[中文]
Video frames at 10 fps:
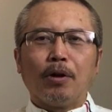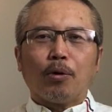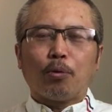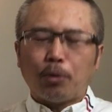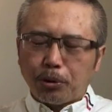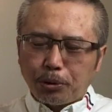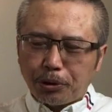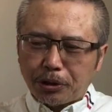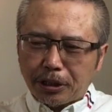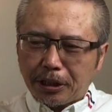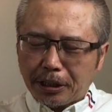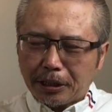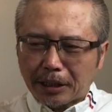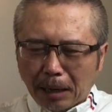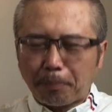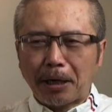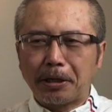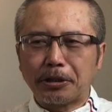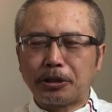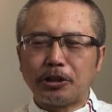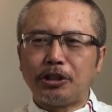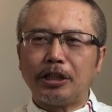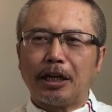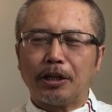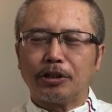过去这大半个世纪呢，